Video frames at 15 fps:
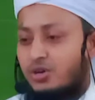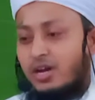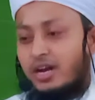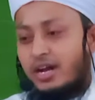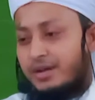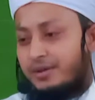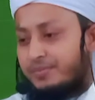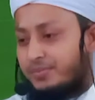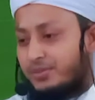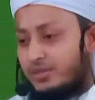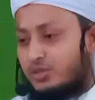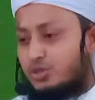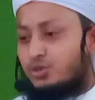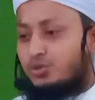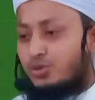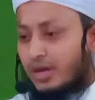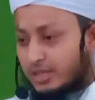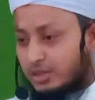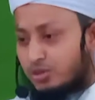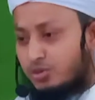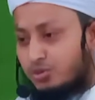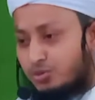করা শুধু
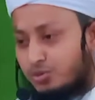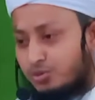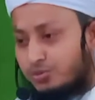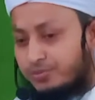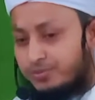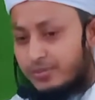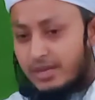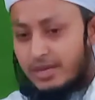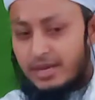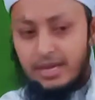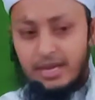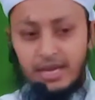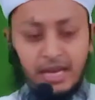এতটুকু হ্যাঁ।